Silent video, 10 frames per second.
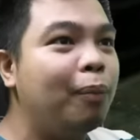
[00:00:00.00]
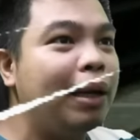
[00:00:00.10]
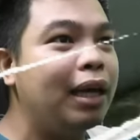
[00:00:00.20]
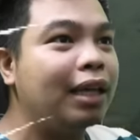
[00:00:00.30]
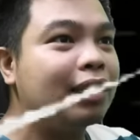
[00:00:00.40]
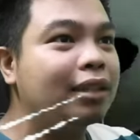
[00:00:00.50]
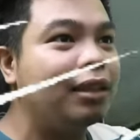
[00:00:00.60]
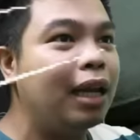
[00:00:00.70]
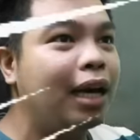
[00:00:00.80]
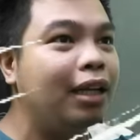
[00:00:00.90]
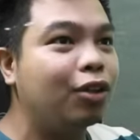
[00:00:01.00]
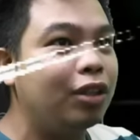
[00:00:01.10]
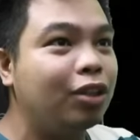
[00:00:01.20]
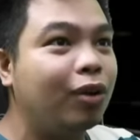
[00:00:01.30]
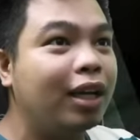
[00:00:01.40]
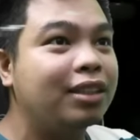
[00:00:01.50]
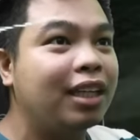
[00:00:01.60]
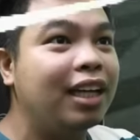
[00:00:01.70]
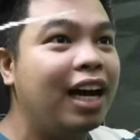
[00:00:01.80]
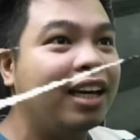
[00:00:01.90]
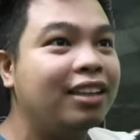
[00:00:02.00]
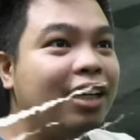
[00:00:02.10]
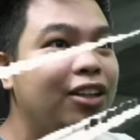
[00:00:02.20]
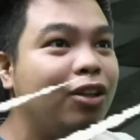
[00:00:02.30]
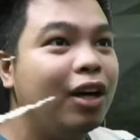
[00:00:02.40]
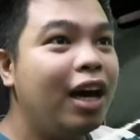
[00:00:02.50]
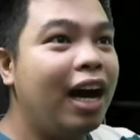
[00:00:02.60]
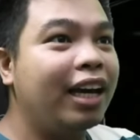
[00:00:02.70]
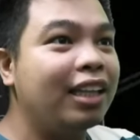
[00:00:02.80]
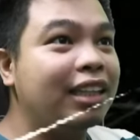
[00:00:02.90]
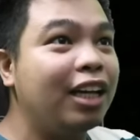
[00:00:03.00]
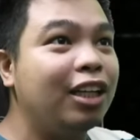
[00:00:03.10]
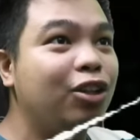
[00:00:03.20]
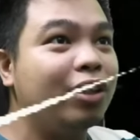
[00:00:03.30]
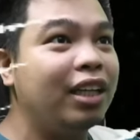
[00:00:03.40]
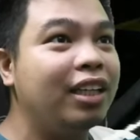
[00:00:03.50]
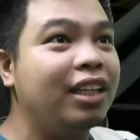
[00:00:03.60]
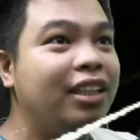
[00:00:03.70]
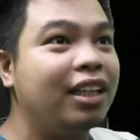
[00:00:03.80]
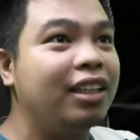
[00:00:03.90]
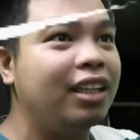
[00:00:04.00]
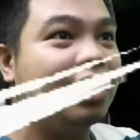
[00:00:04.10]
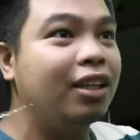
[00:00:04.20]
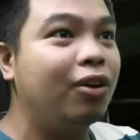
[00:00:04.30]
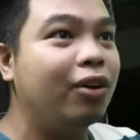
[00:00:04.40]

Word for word: Maliat ang dinaanan ko dito guys. Tara na, akit tayo dito. Akit tayo dito. Yay, yay, yay, yay, yay.